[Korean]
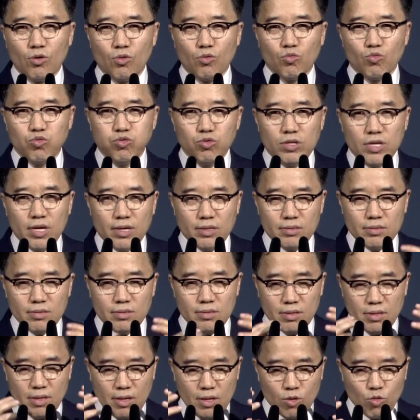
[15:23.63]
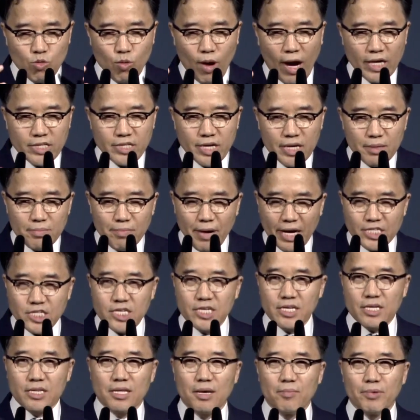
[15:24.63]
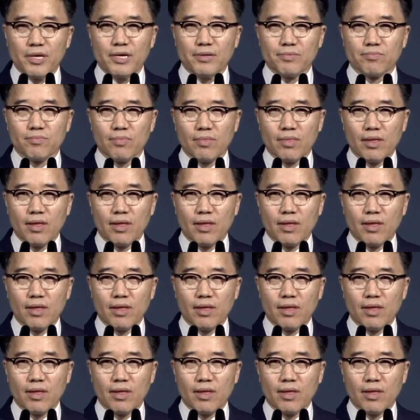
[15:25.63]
훈련 과정이 마치게 되면